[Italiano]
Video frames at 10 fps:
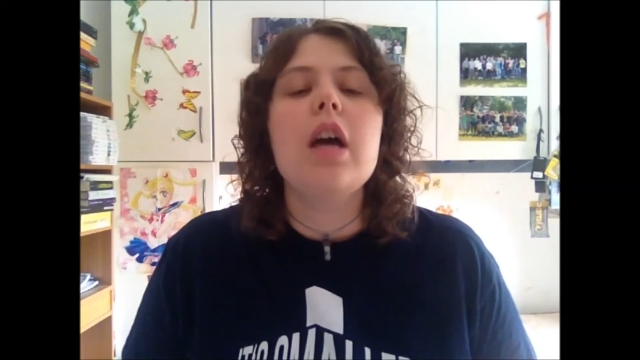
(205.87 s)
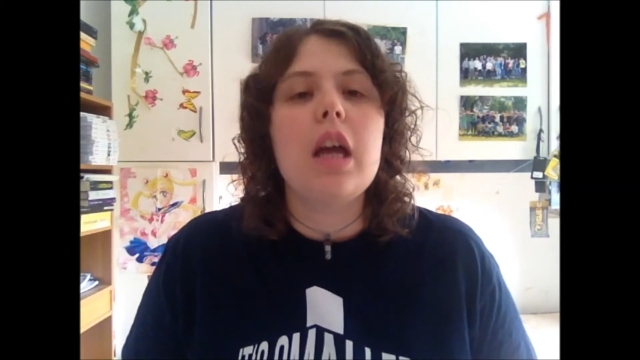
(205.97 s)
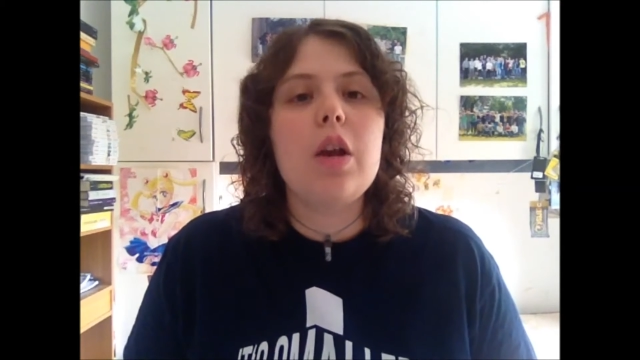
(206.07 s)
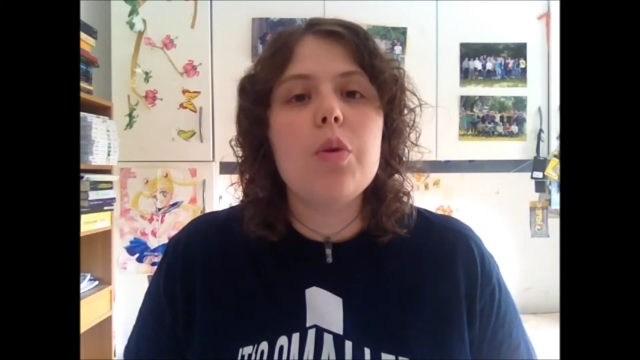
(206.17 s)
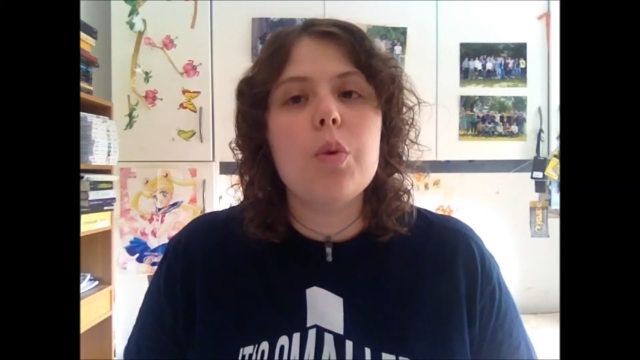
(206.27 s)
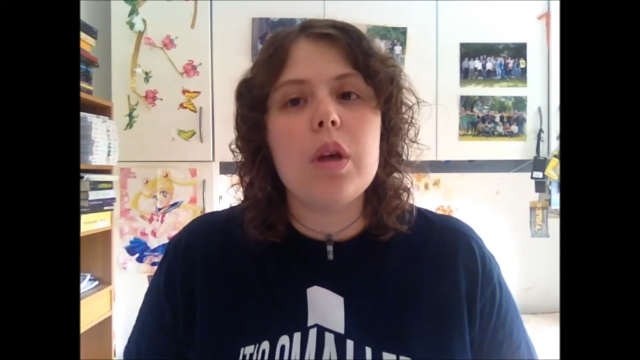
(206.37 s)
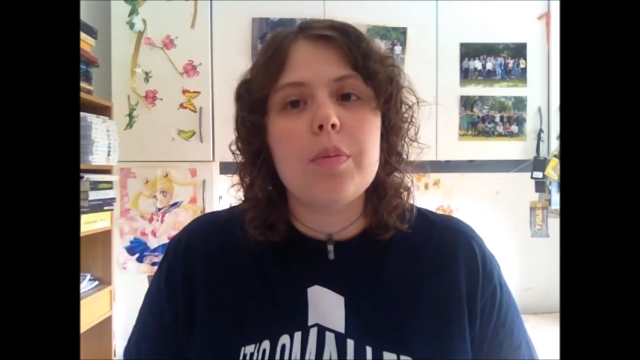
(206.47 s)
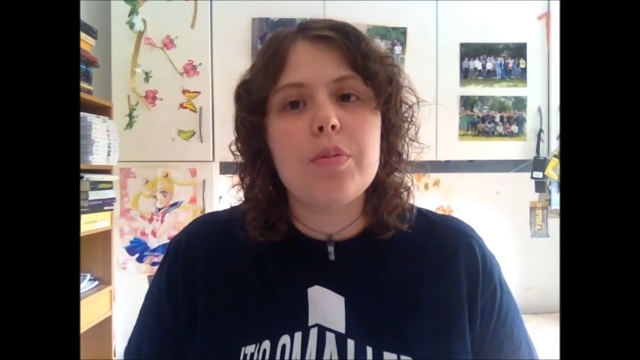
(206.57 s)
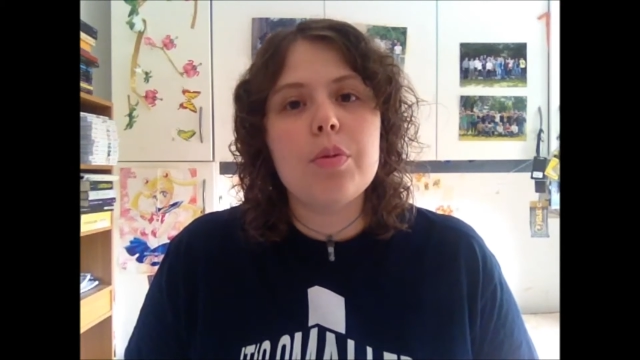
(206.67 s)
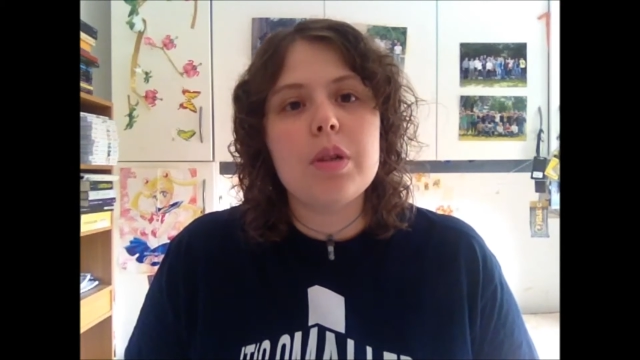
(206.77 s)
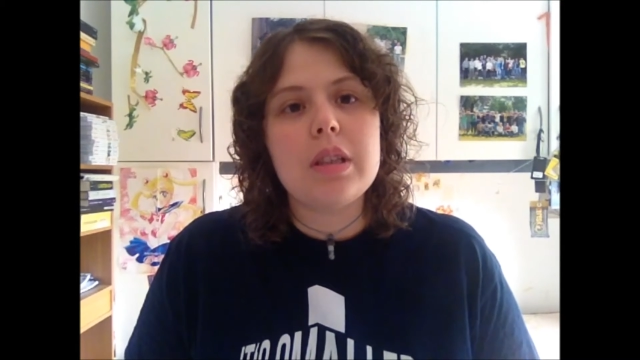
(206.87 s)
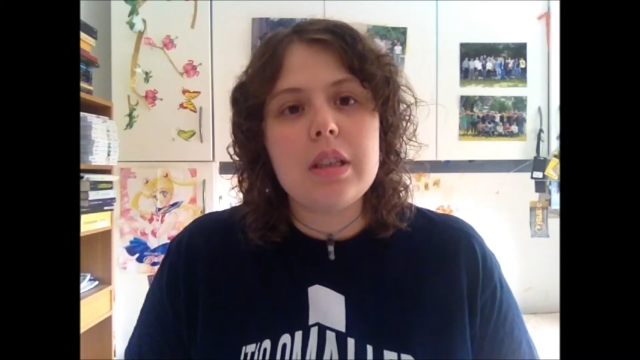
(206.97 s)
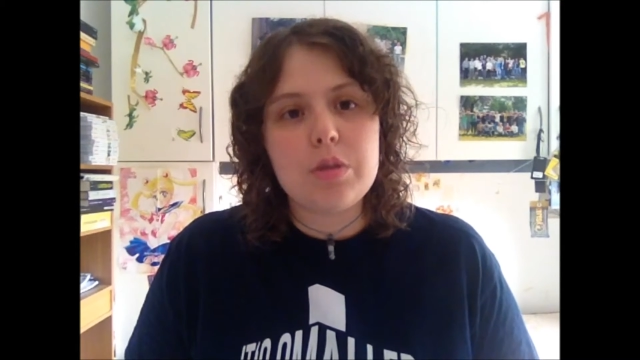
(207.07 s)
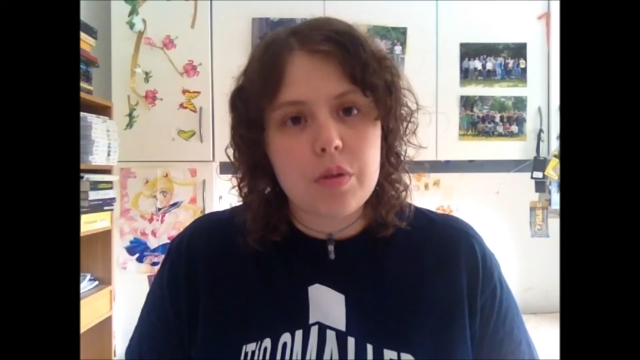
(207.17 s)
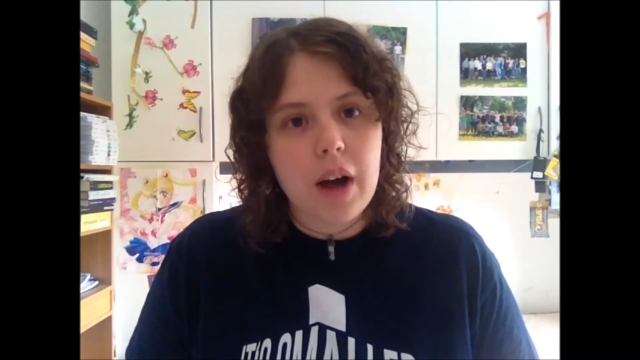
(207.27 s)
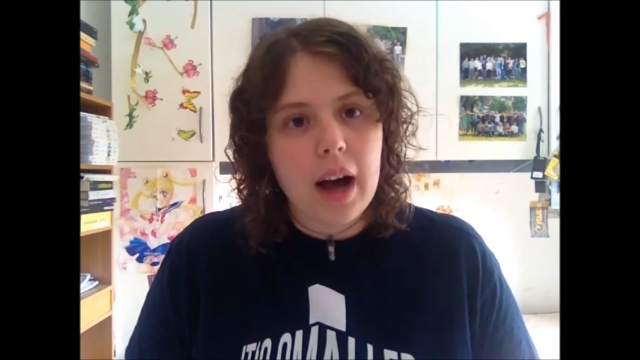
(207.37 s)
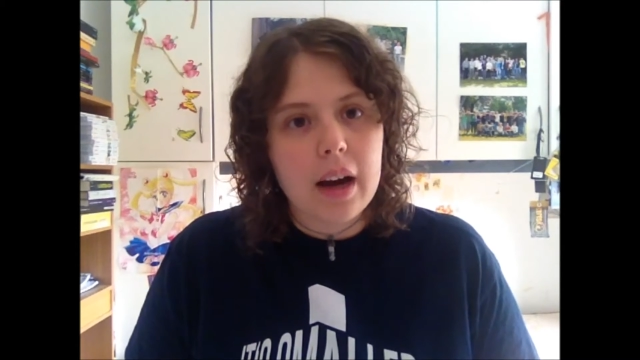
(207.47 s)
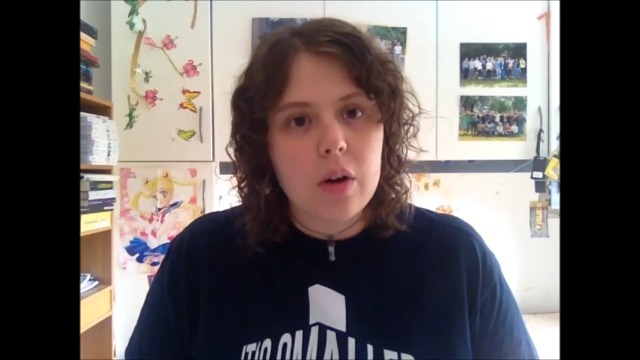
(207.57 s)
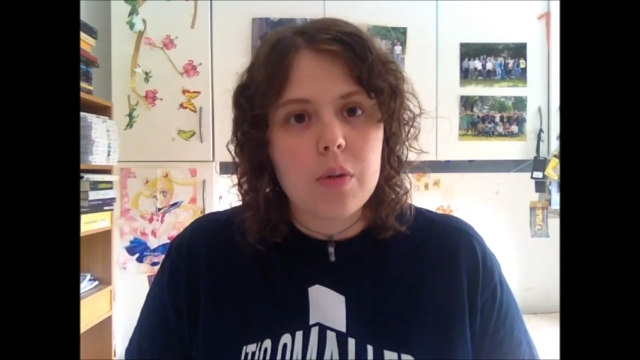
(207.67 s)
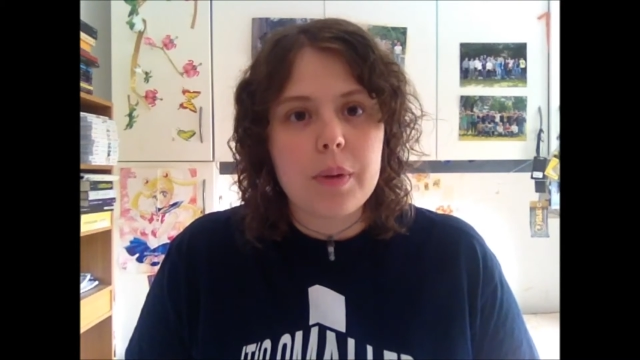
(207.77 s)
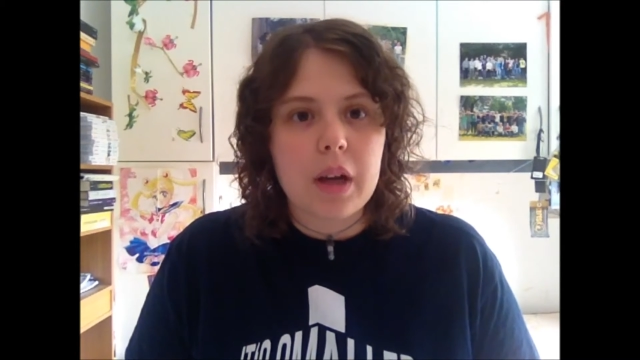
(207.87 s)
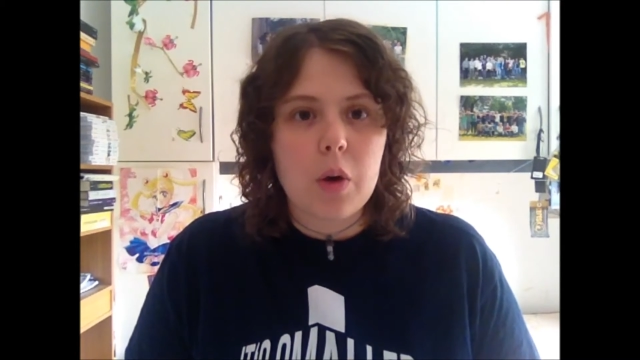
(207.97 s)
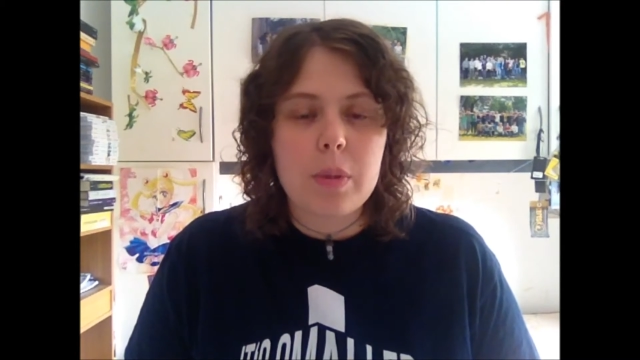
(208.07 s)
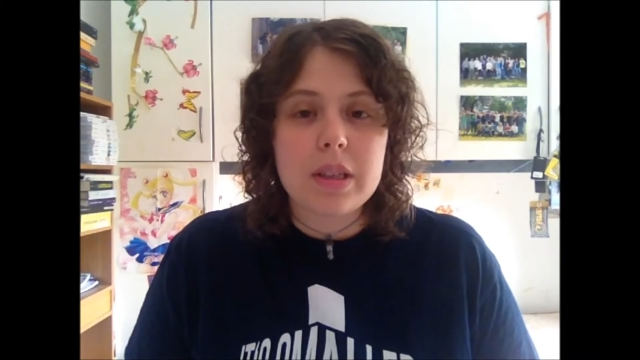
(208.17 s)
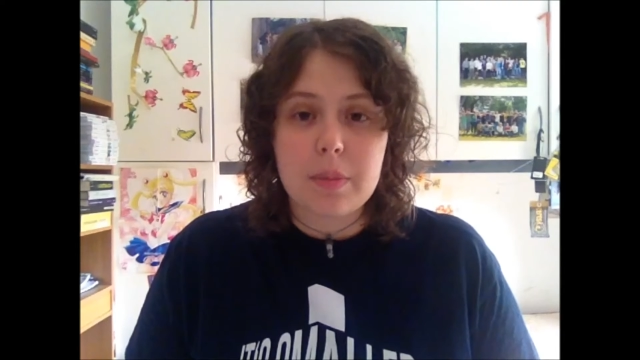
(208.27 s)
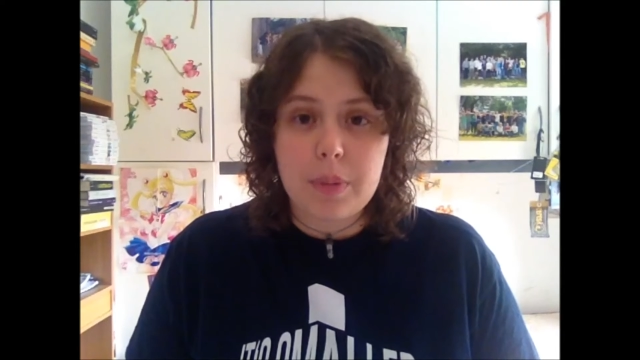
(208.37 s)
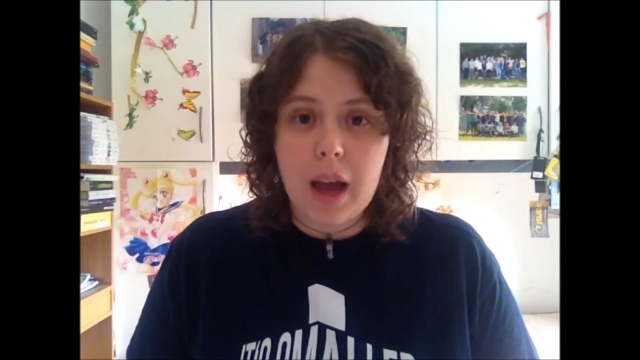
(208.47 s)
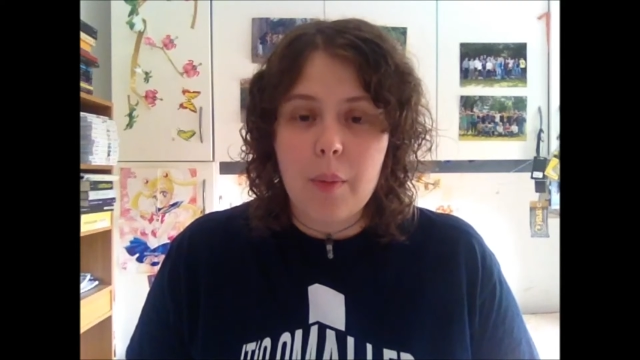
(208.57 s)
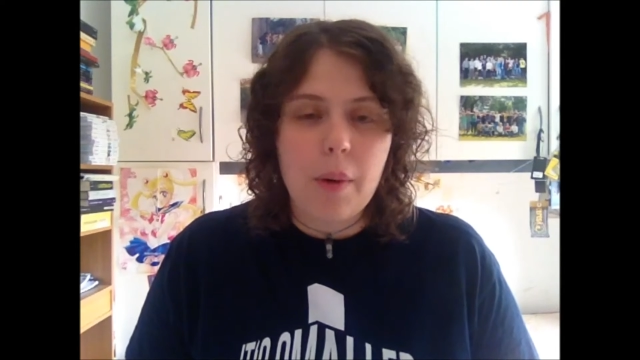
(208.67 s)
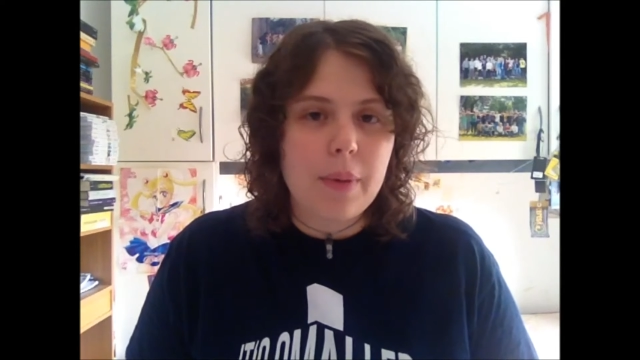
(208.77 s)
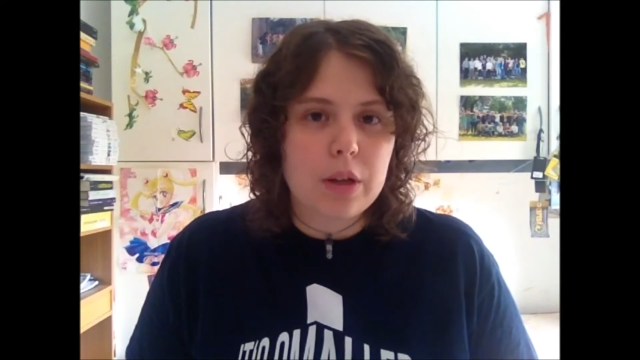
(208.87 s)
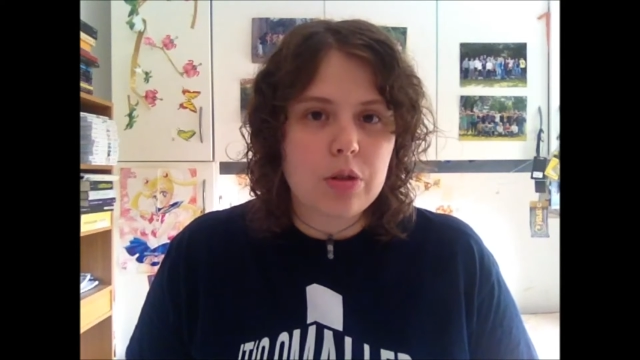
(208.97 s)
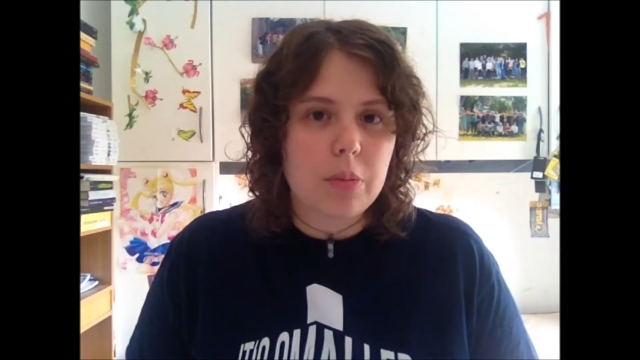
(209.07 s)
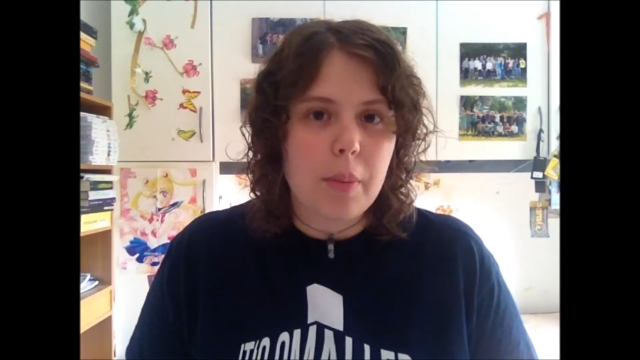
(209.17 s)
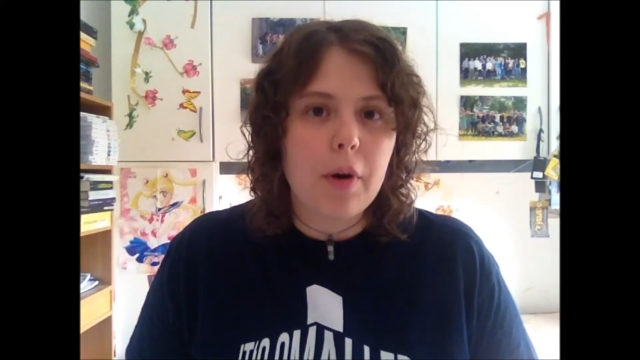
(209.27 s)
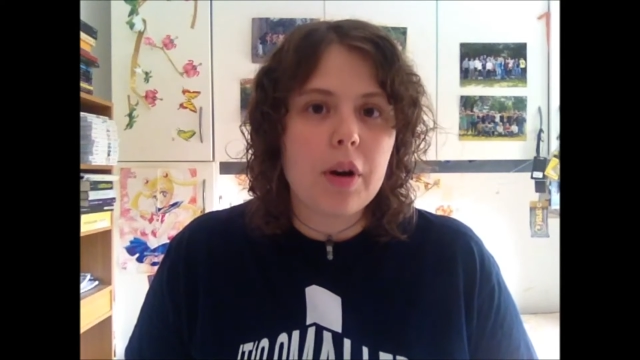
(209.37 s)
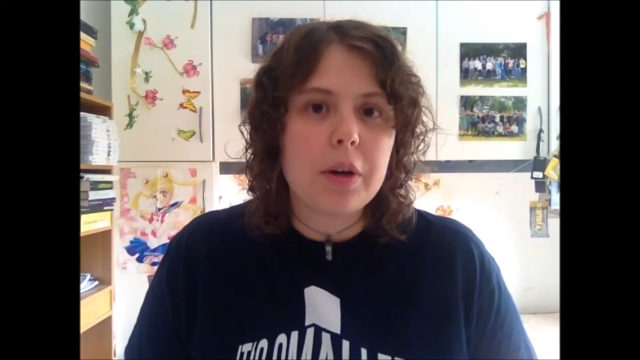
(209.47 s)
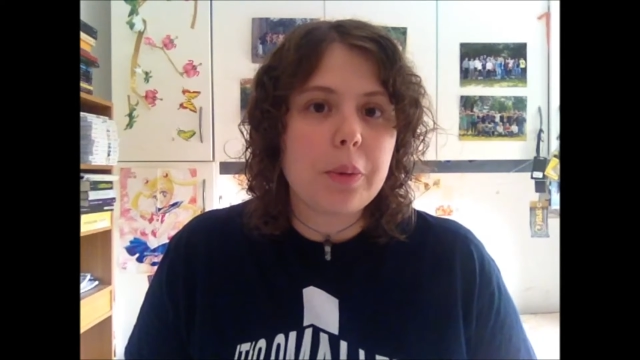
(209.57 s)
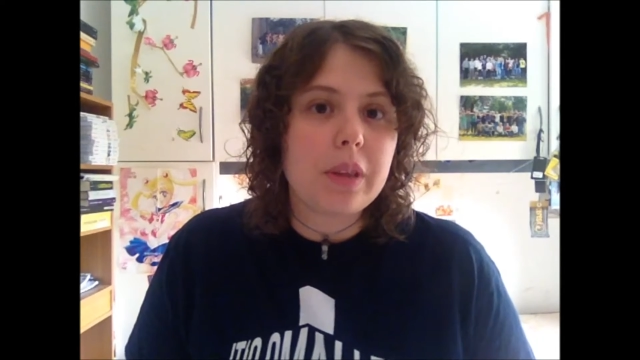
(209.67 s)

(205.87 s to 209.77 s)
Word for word: e lui, pur di trovarlo, perché come sappiamo ha perso la memoria,